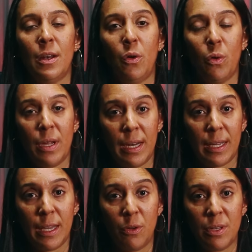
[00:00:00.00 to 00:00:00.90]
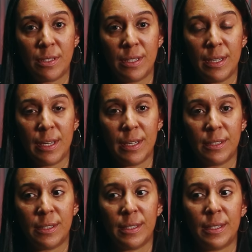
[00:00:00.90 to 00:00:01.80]
lo que le quiero decir
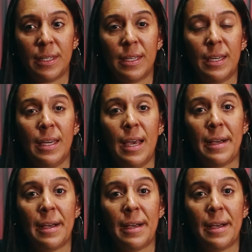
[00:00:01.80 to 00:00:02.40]
es que